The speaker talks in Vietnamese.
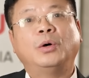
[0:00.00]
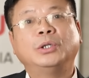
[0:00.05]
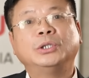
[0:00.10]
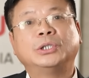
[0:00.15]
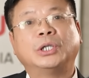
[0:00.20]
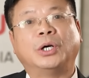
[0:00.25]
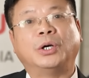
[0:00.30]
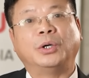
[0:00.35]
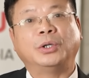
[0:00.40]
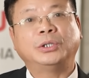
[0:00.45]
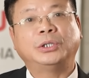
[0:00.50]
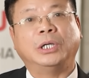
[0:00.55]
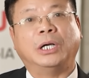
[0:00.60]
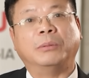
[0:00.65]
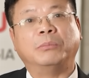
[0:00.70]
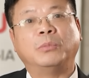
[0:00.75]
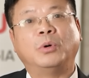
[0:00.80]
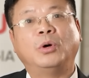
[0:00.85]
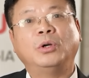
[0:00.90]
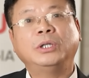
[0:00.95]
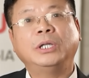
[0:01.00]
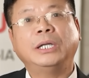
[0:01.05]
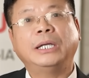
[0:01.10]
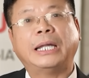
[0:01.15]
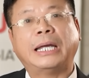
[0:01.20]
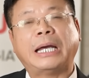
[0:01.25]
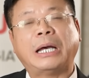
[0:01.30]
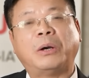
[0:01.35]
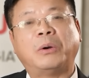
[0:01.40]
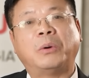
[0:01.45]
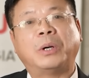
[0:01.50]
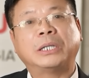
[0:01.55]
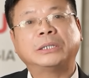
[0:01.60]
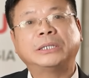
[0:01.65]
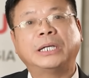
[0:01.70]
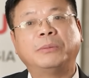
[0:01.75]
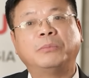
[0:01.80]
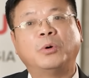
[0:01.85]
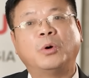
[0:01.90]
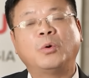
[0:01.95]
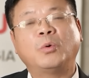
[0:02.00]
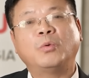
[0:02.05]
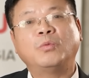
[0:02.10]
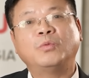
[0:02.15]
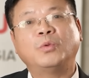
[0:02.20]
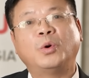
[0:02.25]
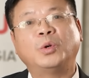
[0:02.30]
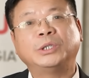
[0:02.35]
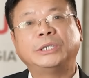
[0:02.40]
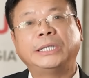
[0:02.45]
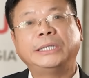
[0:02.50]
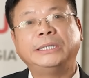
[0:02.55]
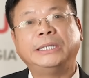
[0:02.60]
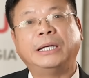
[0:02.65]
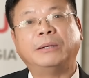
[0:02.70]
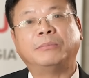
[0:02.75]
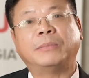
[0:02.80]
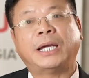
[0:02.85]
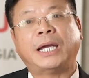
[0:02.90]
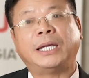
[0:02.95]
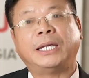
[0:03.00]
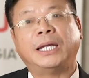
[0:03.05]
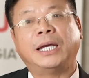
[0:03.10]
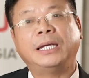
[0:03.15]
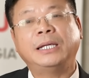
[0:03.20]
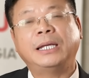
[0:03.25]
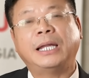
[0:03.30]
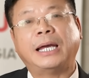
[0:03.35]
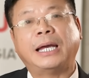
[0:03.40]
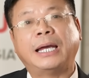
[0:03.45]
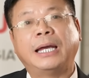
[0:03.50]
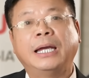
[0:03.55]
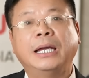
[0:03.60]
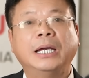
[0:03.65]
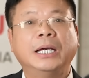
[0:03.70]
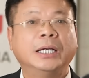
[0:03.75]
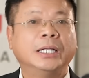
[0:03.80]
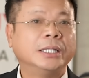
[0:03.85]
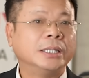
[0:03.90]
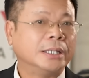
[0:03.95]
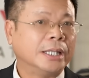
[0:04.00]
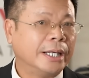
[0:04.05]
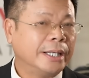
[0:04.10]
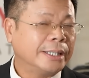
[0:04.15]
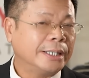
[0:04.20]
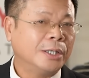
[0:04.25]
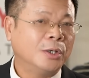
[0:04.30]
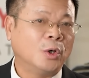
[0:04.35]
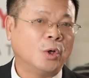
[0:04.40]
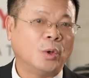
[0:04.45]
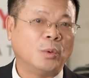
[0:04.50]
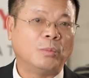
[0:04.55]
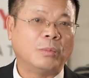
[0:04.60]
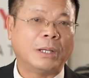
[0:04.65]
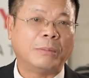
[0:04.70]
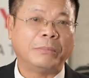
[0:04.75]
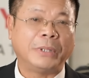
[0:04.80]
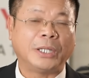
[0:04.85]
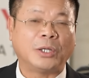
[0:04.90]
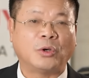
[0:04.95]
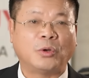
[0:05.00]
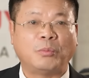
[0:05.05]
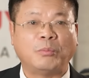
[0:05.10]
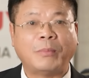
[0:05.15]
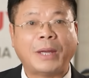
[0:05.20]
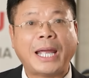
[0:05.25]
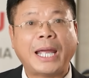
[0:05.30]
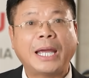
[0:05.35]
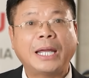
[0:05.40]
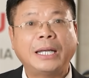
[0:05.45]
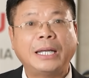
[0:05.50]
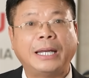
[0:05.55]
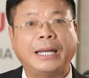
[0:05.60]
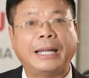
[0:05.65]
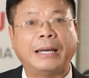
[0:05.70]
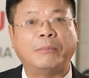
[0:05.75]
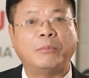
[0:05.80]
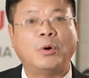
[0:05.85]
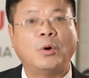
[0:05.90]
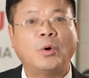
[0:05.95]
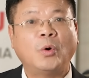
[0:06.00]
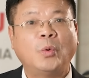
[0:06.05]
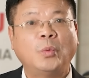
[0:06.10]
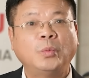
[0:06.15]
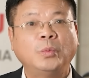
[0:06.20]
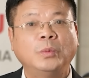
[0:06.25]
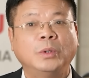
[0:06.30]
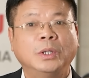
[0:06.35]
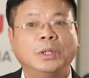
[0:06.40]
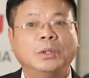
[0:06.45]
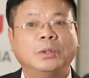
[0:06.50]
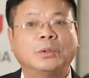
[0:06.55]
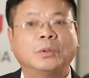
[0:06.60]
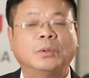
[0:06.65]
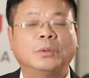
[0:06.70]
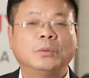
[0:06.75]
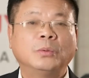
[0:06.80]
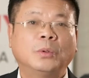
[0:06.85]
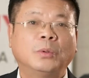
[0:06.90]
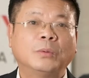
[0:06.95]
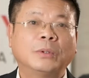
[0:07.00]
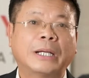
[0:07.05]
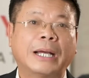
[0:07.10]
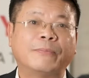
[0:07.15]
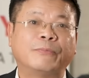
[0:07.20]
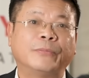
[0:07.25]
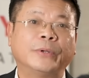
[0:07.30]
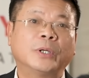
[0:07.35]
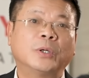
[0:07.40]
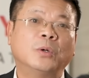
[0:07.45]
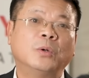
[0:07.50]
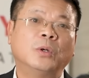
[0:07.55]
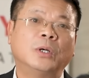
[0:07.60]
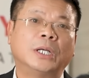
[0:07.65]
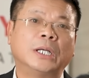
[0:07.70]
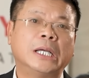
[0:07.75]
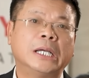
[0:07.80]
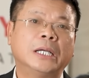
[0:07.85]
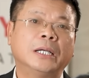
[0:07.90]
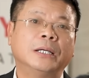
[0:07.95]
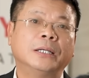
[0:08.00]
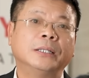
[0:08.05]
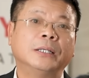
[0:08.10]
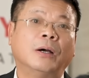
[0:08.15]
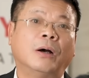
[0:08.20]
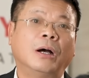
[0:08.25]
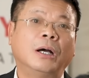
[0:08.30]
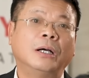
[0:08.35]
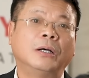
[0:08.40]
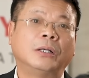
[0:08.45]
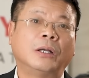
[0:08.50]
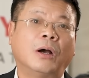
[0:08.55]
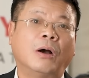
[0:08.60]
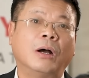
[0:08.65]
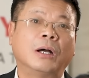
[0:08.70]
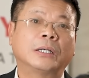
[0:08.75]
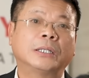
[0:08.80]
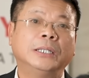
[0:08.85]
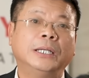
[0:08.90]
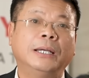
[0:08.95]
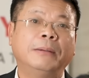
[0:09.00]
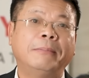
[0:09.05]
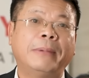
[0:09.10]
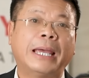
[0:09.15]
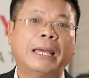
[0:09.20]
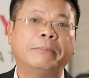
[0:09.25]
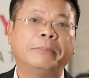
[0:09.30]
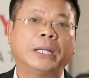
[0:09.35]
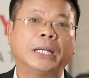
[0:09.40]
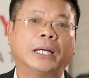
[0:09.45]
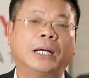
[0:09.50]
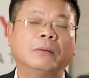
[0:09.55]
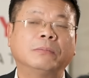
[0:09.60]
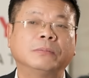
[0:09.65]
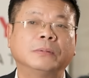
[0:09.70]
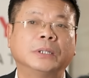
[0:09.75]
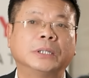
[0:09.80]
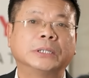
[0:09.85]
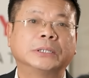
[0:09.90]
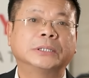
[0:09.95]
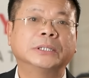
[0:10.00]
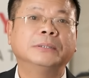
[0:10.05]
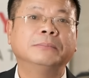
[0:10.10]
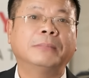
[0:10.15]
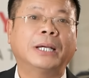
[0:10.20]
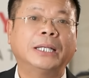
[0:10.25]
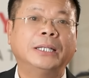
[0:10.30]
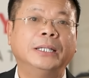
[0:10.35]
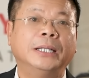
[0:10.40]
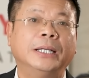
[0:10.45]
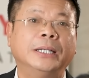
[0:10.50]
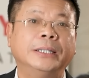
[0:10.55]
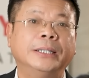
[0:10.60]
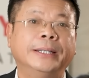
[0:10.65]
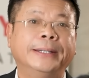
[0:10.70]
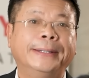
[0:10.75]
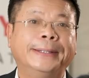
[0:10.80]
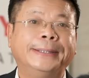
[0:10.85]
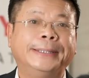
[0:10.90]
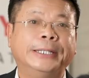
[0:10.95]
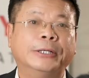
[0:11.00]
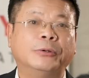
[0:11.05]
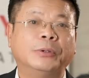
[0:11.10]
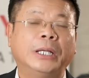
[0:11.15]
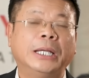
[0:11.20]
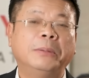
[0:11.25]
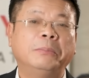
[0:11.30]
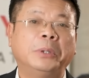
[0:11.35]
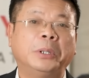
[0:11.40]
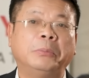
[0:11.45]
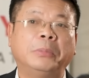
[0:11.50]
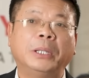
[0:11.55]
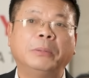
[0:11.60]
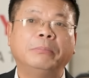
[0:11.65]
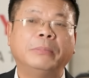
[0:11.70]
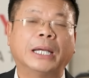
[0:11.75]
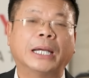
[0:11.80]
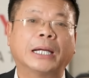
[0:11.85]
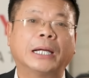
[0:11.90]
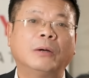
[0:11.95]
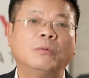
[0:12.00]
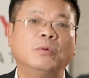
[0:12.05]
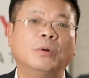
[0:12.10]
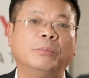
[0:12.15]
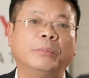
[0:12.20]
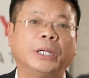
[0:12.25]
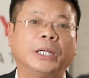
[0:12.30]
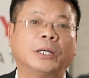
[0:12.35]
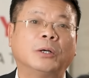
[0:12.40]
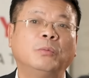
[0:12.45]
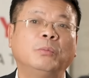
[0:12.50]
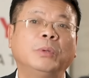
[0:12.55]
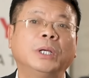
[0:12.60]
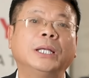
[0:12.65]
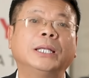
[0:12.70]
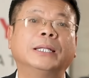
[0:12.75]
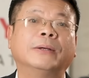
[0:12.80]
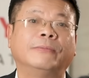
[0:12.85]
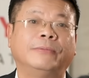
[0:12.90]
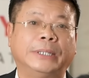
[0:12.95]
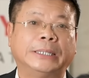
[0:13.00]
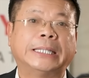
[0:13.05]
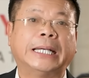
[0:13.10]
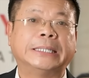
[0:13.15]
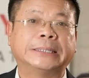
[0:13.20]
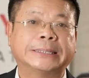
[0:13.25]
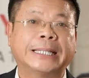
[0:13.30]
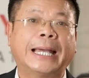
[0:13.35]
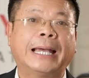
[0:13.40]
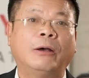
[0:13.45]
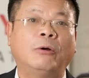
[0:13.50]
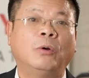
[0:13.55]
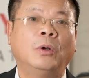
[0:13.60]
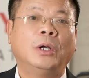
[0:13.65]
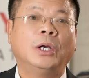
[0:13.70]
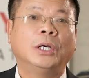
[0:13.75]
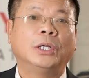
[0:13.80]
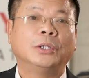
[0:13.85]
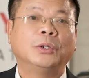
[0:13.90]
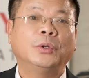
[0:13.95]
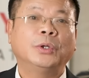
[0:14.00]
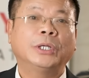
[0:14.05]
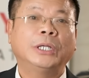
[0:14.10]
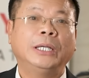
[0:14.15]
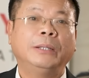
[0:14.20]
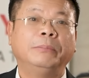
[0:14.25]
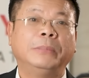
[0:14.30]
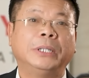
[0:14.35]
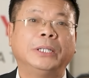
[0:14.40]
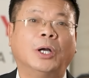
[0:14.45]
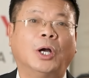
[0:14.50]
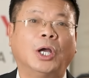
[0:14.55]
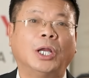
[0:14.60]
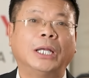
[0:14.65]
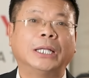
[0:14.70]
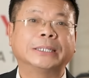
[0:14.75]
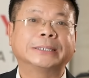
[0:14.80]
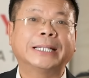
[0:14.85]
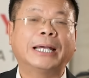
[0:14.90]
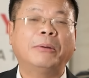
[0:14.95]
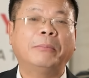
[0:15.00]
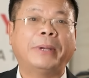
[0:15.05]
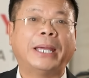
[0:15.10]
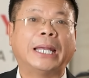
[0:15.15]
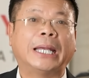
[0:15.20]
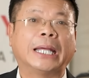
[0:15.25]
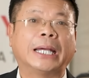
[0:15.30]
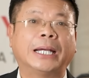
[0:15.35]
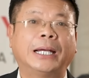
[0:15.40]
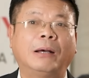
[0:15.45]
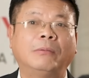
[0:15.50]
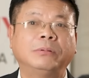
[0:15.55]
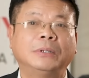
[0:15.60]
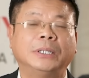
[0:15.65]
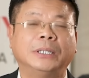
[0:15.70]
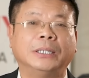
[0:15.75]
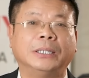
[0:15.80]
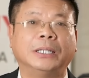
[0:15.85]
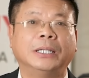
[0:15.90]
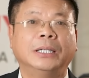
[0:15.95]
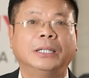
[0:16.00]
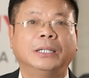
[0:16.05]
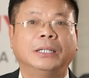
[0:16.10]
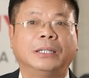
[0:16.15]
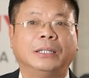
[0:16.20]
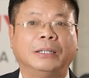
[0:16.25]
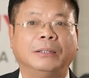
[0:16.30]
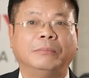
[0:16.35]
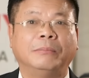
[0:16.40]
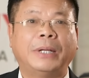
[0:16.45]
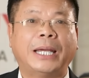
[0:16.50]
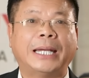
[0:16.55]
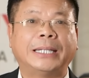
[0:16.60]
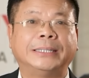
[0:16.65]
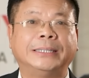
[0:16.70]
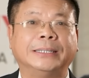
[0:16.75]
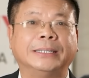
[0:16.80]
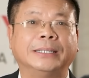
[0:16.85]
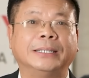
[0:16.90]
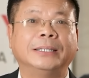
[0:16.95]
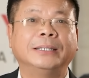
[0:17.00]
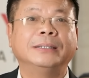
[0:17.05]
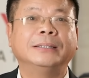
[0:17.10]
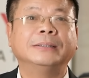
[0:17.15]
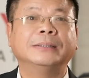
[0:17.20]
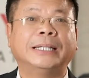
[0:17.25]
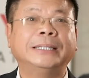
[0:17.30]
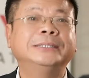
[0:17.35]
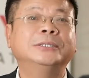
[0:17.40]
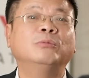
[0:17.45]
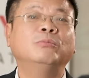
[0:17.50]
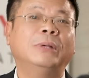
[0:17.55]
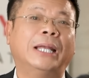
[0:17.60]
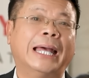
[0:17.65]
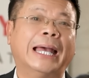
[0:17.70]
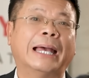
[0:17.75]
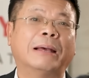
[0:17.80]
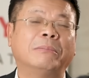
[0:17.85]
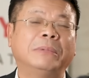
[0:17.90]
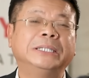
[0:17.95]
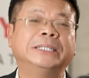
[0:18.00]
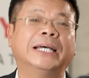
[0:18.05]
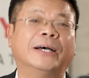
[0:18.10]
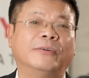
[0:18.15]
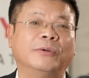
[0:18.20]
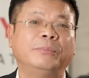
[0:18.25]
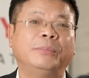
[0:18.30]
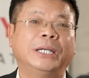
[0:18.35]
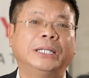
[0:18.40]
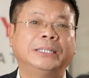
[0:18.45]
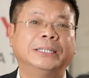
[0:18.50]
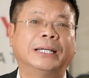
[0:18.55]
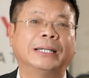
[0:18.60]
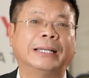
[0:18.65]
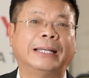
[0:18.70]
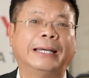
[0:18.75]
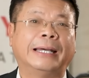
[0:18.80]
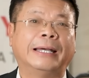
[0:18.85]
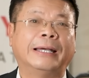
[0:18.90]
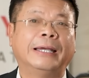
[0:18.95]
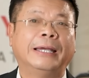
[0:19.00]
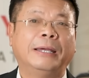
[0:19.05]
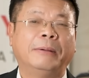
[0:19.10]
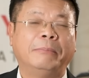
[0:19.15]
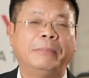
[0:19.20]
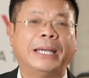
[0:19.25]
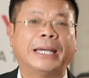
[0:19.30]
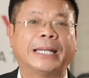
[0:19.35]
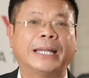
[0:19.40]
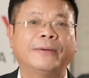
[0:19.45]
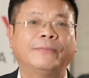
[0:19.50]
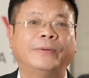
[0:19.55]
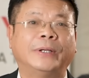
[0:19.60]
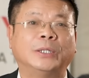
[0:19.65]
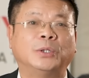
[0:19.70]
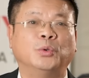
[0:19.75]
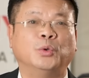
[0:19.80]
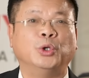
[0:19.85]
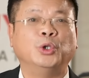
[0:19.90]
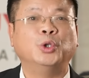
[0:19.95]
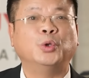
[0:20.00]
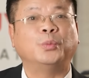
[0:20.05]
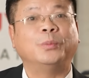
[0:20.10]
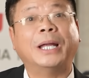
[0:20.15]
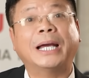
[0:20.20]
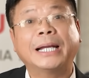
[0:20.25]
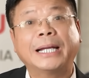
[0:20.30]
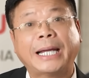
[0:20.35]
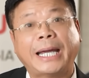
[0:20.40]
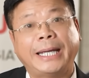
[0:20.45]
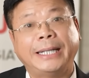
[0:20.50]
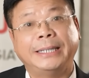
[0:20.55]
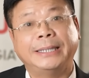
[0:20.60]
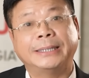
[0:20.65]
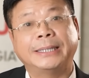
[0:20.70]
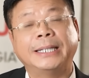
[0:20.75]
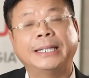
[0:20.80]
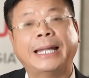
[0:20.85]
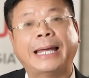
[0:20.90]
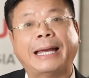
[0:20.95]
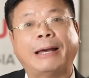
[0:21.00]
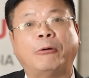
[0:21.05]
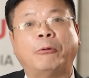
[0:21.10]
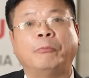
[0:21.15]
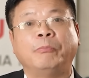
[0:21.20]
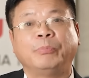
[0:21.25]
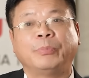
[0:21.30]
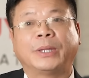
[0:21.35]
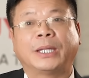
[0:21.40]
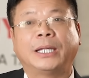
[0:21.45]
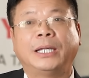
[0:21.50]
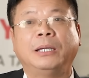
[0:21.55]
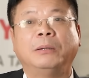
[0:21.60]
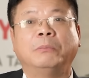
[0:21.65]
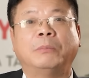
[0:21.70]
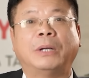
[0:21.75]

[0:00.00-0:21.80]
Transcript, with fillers: ôi rồi tưởng bố thế nào, hóa ra bố cũng vô trách nhiệm. Ngày đấy là đấy, cái hồi mà mình còn bé là bố cũng cũng cũng cặp với cô ở đây ở đó ở nọ ở kia, mẹ mình khóc sưng mắt lên, nhiều đêm mình biết mẹ khóc mà mình không biết là vì tại sao. Đôi khi mình hỏi là sao mẹ lại khóc thì mẹ chỉ đánh trống lảng. Bây giờ mới biết rằng là mẹ đã phải tủi nhục đắng cay như thế nào khi